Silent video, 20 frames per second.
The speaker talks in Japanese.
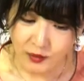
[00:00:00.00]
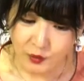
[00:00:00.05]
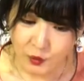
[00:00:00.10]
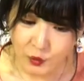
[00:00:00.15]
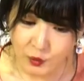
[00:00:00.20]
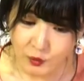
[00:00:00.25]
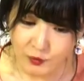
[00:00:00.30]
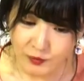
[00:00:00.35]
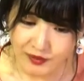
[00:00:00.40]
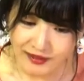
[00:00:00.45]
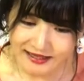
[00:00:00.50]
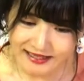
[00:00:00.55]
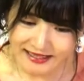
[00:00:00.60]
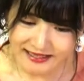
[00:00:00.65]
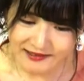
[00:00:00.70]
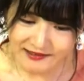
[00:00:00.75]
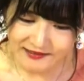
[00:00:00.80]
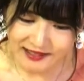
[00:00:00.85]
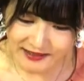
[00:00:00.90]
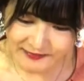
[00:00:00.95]
思
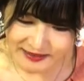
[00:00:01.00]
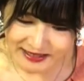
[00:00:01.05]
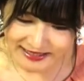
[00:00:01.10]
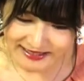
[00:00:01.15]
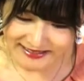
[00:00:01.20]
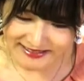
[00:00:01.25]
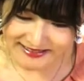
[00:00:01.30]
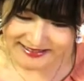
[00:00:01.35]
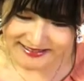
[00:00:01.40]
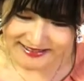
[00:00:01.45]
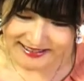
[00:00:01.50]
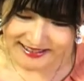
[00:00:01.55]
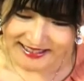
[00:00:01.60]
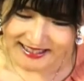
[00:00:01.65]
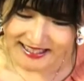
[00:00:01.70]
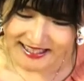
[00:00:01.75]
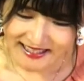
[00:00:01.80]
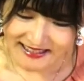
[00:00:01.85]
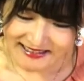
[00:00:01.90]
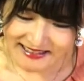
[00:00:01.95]
いわび、
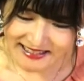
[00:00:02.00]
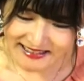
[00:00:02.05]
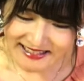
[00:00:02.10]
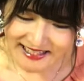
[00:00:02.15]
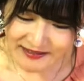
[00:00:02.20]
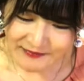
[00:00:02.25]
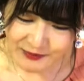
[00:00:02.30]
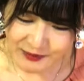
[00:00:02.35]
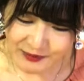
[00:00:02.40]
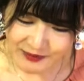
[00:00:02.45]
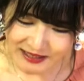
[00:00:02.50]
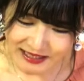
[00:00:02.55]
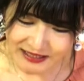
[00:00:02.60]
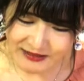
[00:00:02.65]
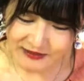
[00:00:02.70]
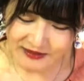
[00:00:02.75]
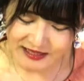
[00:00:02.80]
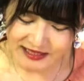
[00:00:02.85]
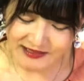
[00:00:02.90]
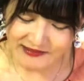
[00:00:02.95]
さても
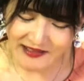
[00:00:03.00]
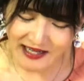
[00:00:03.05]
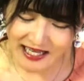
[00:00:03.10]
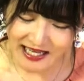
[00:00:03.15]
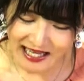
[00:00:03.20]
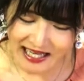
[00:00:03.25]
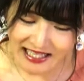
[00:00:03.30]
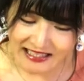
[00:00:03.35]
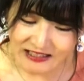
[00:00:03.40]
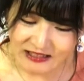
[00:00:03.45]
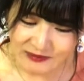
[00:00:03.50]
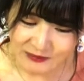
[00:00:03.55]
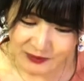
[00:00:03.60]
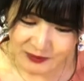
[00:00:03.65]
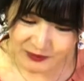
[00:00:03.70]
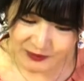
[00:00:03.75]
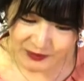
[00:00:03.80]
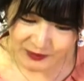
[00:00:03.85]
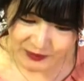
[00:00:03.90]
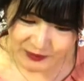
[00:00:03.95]
命はある
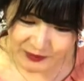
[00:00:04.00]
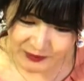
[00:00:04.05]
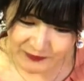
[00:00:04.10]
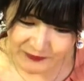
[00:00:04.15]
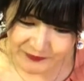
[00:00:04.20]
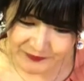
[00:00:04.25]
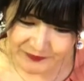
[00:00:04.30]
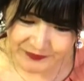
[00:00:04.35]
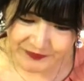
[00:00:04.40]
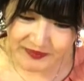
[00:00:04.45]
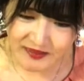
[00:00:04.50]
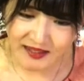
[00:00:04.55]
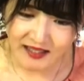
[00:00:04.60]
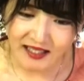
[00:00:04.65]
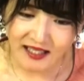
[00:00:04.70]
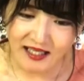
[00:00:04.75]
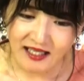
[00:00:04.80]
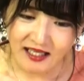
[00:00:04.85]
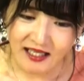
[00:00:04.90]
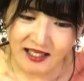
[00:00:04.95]
ものを、
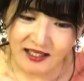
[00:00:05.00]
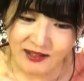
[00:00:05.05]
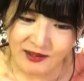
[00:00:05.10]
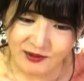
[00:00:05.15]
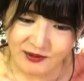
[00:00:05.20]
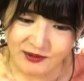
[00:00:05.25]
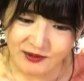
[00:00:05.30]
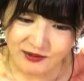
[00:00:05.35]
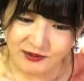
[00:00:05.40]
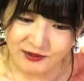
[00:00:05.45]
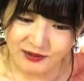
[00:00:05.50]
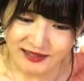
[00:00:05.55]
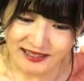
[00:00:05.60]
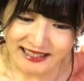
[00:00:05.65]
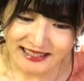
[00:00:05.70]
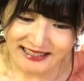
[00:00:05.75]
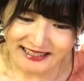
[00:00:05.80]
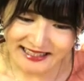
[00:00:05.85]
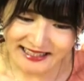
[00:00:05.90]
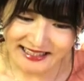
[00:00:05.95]
雨
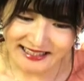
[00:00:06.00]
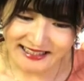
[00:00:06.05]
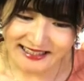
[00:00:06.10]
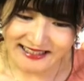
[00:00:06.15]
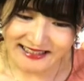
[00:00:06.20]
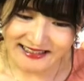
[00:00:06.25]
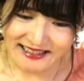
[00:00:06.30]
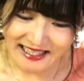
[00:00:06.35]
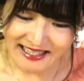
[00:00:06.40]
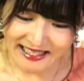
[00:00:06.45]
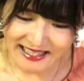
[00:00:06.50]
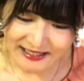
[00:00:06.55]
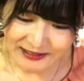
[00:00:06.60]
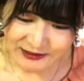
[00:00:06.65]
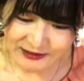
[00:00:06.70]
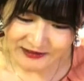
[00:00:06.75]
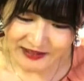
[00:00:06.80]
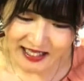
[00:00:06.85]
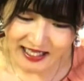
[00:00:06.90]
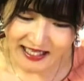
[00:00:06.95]
季に耐え
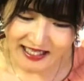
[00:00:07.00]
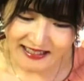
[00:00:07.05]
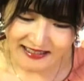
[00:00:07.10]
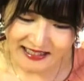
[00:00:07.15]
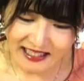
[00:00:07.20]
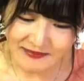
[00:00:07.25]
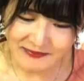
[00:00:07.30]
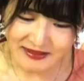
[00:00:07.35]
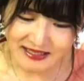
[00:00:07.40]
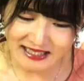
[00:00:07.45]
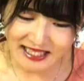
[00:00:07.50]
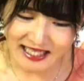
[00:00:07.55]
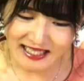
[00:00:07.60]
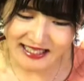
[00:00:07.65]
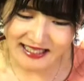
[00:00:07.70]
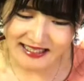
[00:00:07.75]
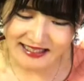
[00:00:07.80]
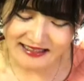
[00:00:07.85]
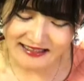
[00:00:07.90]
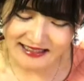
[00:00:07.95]
ぬは
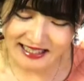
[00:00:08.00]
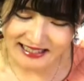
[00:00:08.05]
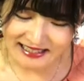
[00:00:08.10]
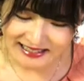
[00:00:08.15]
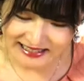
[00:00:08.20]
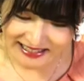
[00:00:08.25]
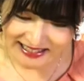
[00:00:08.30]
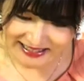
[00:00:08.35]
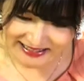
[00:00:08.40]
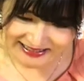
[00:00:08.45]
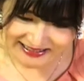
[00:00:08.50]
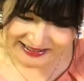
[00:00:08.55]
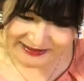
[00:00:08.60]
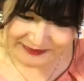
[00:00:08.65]
涙なりけり。